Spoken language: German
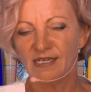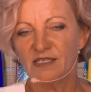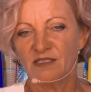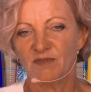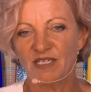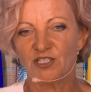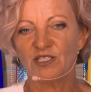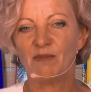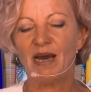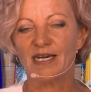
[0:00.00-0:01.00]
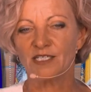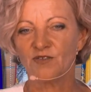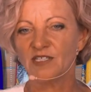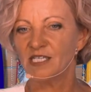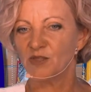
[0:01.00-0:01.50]
Die Menschen haben Angst vor
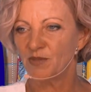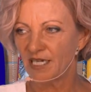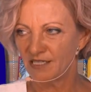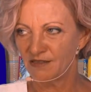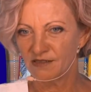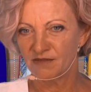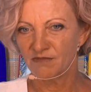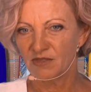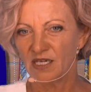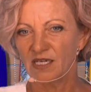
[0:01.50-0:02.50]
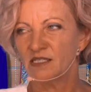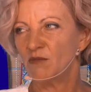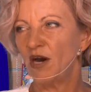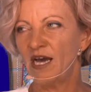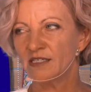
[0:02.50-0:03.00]
Transparenz. Sie haben
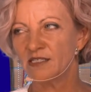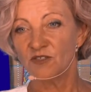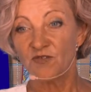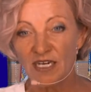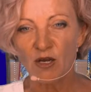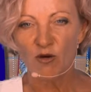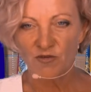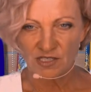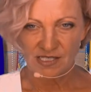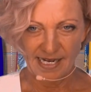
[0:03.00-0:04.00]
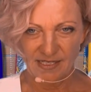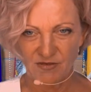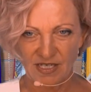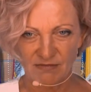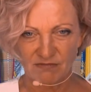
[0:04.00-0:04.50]
auch Angst, dass Fehler aufgezeigt
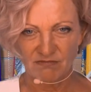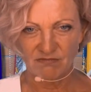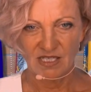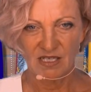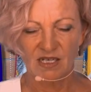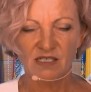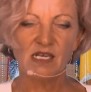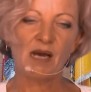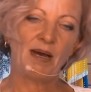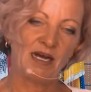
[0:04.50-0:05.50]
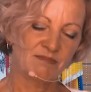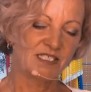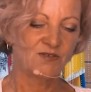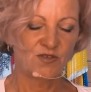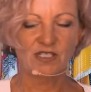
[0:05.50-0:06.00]
werden. Sie haben
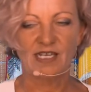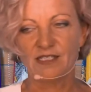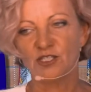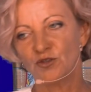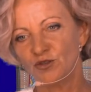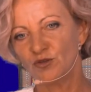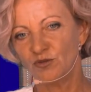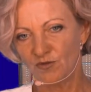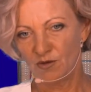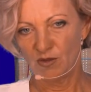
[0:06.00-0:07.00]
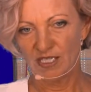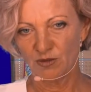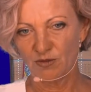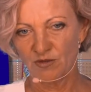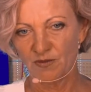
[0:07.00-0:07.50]
Angst vor der
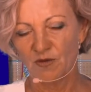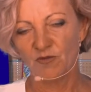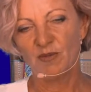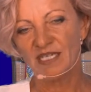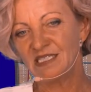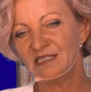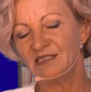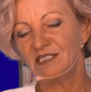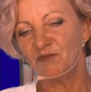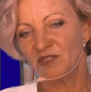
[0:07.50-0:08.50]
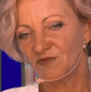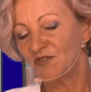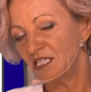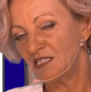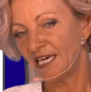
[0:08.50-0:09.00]
Datenschutzgrundverordnung wobei die nicht immer
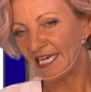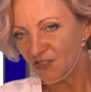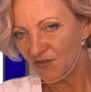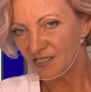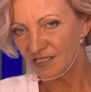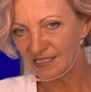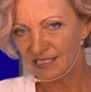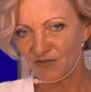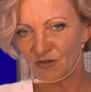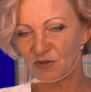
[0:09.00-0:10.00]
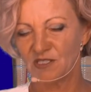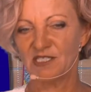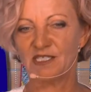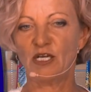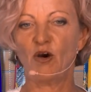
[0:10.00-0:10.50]
wirklich gerechtfertigt ist, wenn man sich
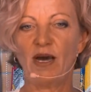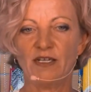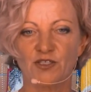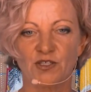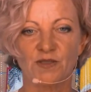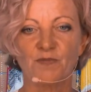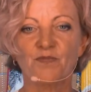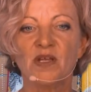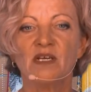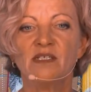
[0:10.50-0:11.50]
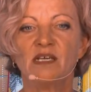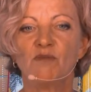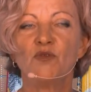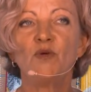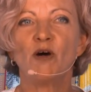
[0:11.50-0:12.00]
es genauer anschaut. Sie haben
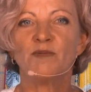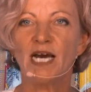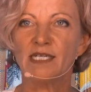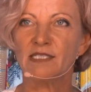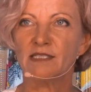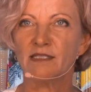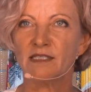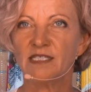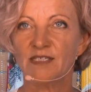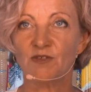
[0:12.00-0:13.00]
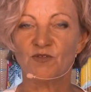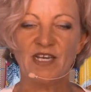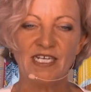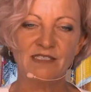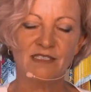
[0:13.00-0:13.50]
überhaupt Angst, dass sich etwas
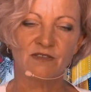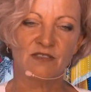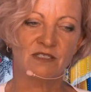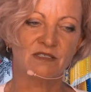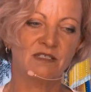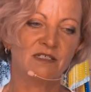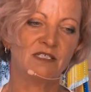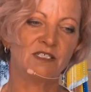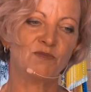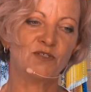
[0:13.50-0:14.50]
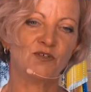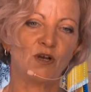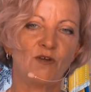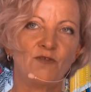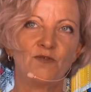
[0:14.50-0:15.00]
verändert, dass Dinge nicht mehr so
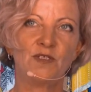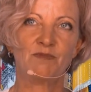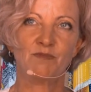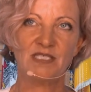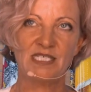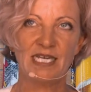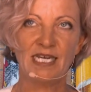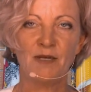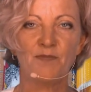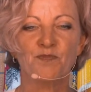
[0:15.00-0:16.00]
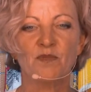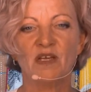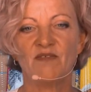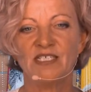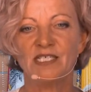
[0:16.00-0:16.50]
laufen wie bisher,
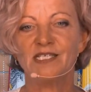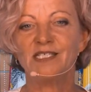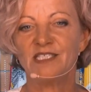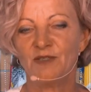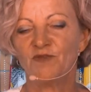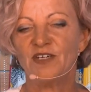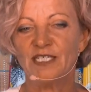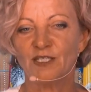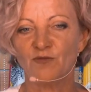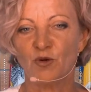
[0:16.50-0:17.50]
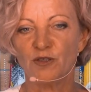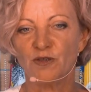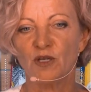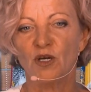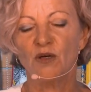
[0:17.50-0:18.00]
weil sie sie nicht eben verändern wollen.
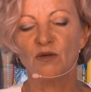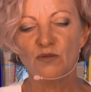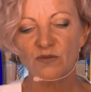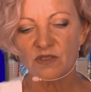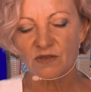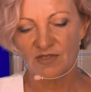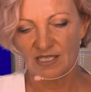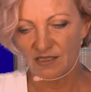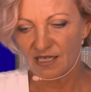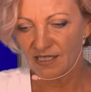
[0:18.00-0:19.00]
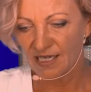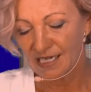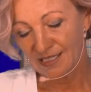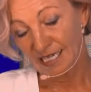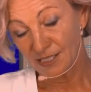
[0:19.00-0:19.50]
Und ein
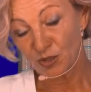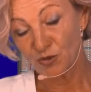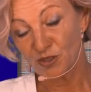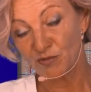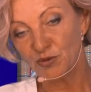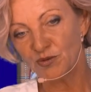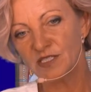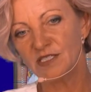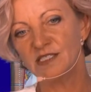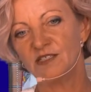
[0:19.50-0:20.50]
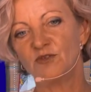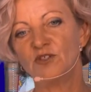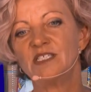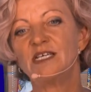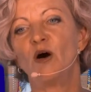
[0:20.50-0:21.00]
ganz großer Punkt sind, sie wollen
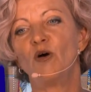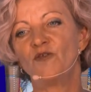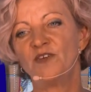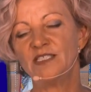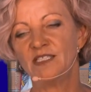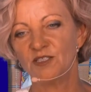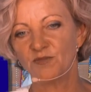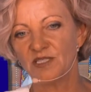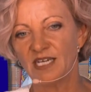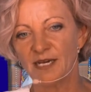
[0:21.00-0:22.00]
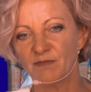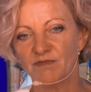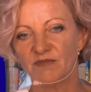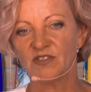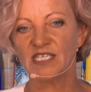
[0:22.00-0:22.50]
diese Aufwände nicht betreiben.
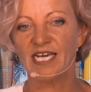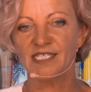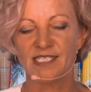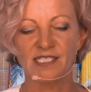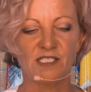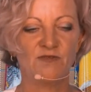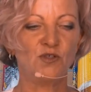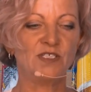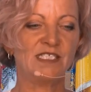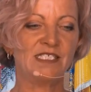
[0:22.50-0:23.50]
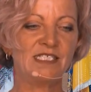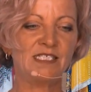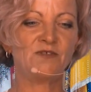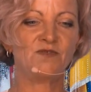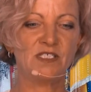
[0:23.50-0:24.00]
Was heißt das? Sie wollen jetzt nichts
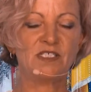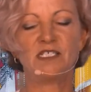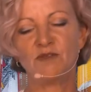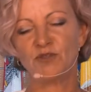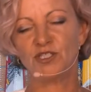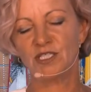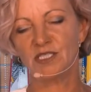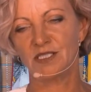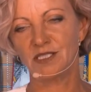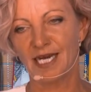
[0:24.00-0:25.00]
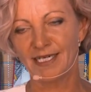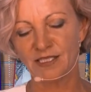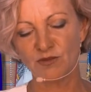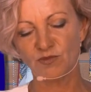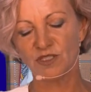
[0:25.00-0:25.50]
investieren in bestehende Daten,
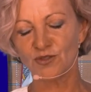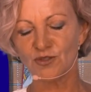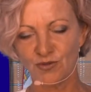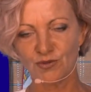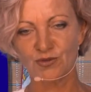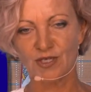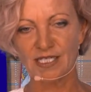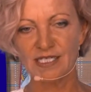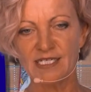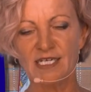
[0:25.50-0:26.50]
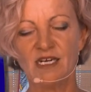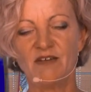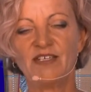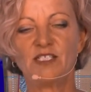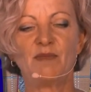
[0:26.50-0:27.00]
um die zu strukturieren,
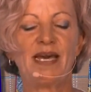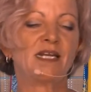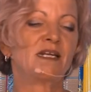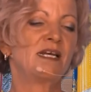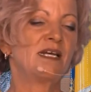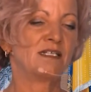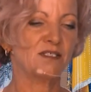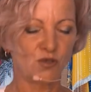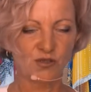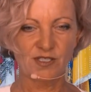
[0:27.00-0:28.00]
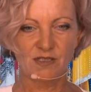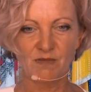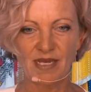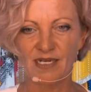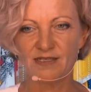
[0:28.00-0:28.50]
weil sie meinen, das kostet
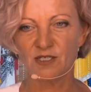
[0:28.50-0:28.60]
mehr, als es